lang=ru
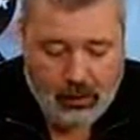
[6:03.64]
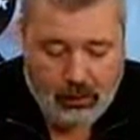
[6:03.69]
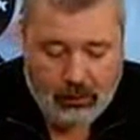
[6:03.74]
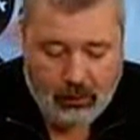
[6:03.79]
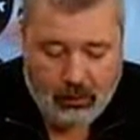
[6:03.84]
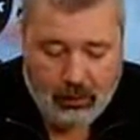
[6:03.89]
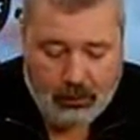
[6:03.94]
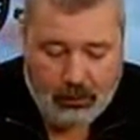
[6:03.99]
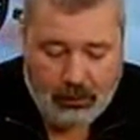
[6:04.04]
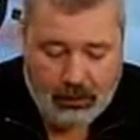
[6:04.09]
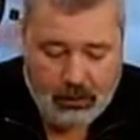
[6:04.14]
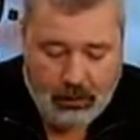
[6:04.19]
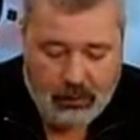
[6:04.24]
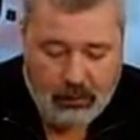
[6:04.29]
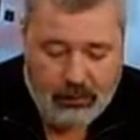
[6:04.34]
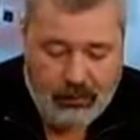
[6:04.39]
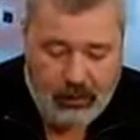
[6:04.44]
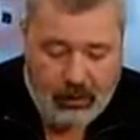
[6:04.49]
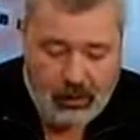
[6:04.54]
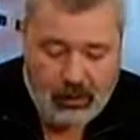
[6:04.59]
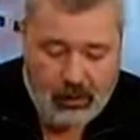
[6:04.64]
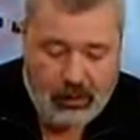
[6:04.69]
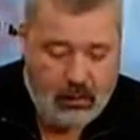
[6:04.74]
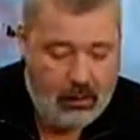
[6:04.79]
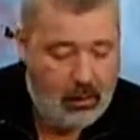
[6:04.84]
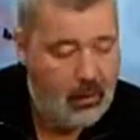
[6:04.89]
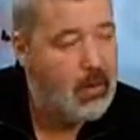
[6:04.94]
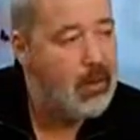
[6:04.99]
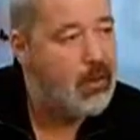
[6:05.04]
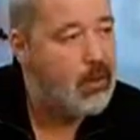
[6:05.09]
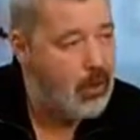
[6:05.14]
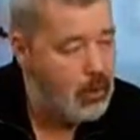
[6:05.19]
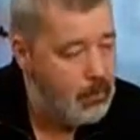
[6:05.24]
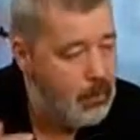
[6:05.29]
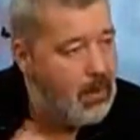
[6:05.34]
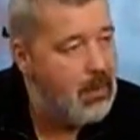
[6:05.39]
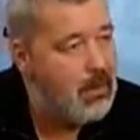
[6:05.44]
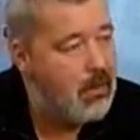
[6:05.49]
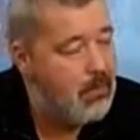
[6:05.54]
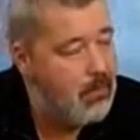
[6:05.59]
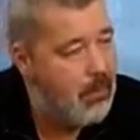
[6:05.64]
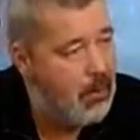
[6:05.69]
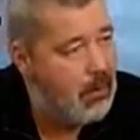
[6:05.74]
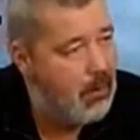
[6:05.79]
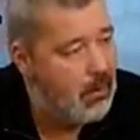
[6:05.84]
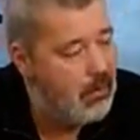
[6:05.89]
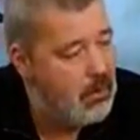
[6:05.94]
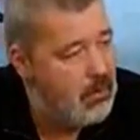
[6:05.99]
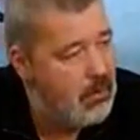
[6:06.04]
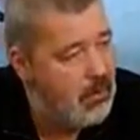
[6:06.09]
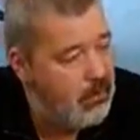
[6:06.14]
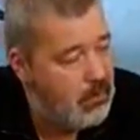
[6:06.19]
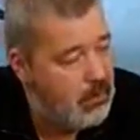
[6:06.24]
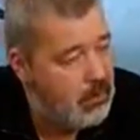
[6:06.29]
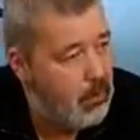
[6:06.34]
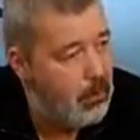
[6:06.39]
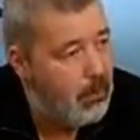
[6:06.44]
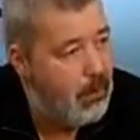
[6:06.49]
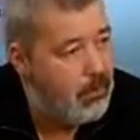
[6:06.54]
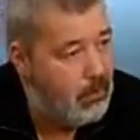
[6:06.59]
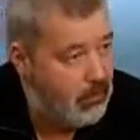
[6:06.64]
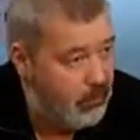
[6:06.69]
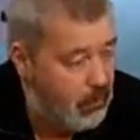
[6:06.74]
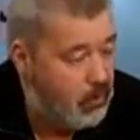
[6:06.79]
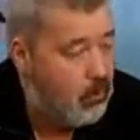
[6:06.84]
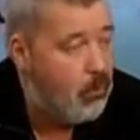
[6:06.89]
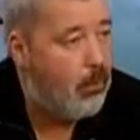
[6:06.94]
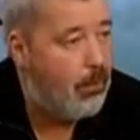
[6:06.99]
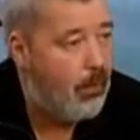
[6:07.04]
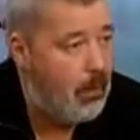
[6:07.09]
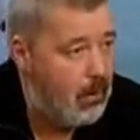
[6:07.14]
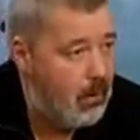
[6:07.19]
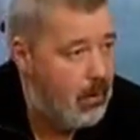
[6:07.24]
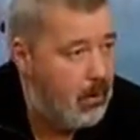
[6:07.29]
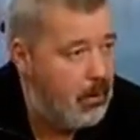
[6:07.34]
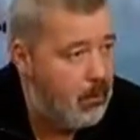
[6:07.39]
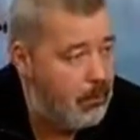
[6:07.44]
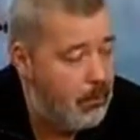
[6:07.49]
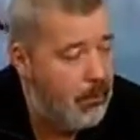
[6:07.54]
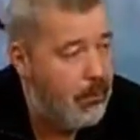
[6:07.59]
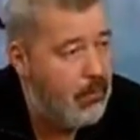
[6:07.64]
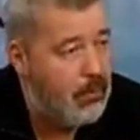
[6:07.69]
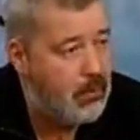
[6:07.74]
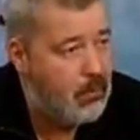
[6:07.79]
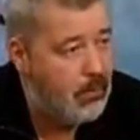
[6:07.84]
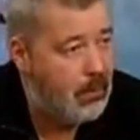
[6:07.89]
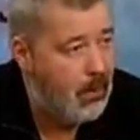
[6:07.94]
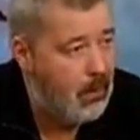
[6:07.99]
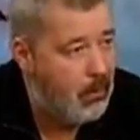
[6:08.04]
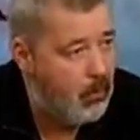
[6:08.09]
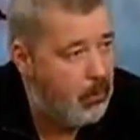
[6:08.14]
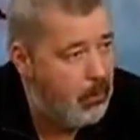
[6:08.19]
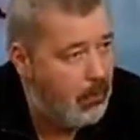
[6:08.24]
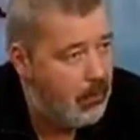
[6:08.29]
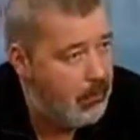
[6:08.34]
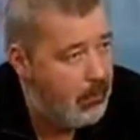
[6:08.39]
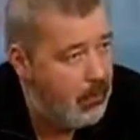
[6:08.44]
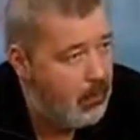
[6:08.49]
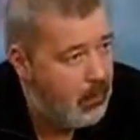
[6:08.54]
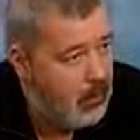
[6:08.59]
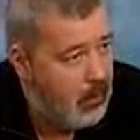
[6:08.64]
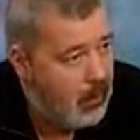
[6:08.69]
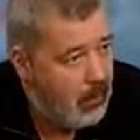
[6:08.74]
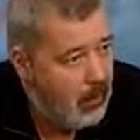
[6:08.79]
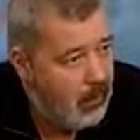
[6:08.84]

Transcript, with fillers: спрашивают на пресс-конференции, наш корреспондент передает из Севастополя, в Севастополе открыто появился с бородой, правда,